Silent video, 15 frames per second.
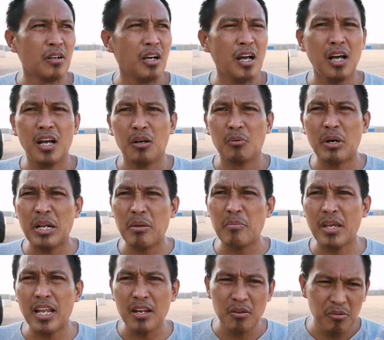uh, ah, 1
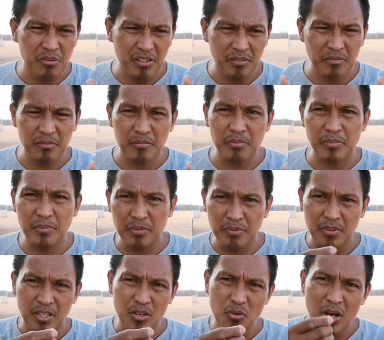ml yung
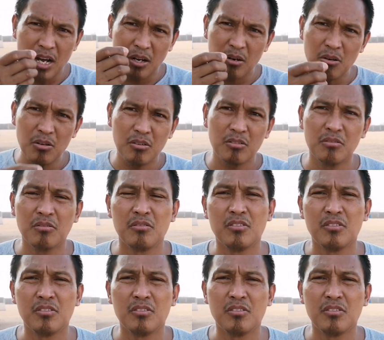kinuha ko.